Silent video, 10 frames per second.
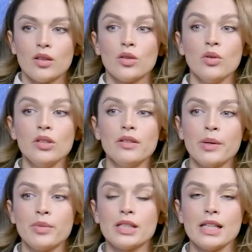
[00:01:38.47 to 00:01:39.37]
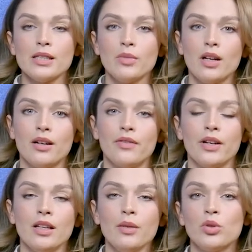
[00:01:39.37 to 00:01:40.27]
Но одновременно с этим
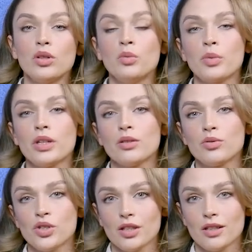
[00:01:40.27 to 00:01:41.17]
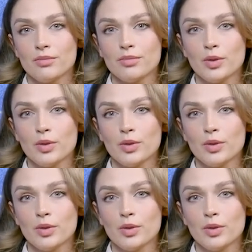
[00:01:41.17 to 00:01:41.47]
война и многому меня научила.